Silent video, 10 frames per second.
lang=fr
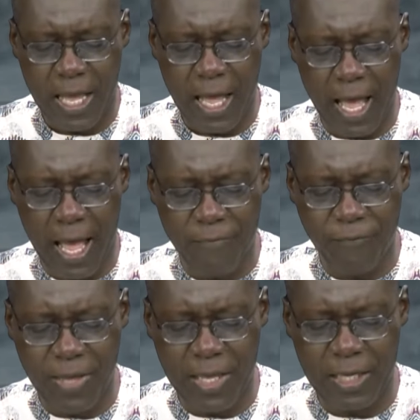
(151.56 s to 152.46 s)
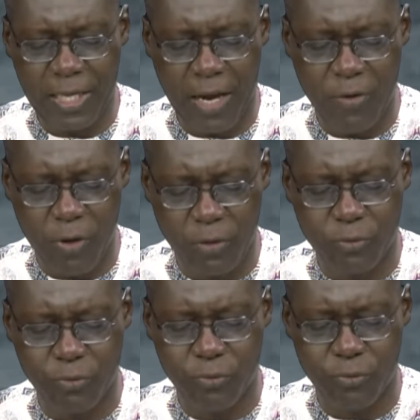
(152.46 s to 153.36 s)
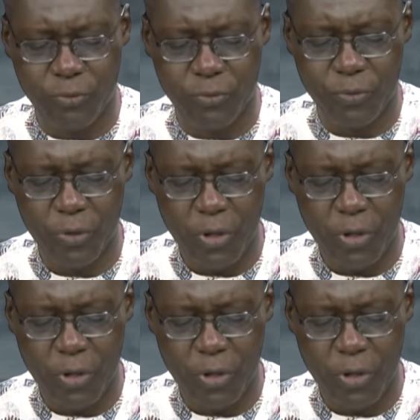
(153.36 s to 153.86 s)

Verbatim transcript: afin qu'à notre tour,